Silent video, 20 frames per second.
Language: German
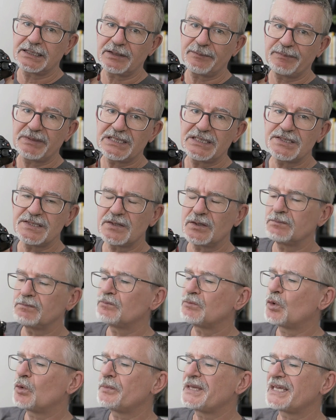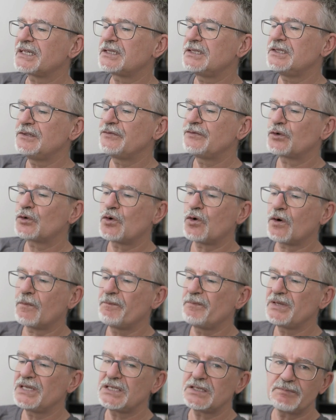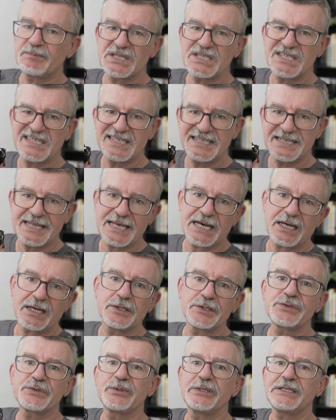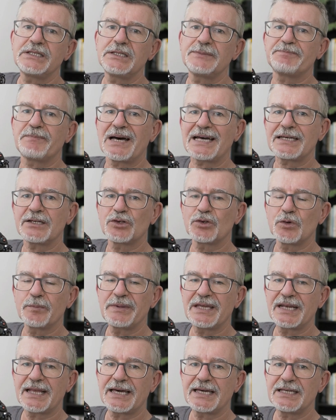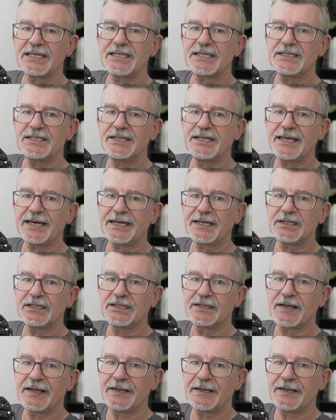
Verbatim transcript: mit diesem Objektiv komme ich bis nahezu in den Makrobereich hinein.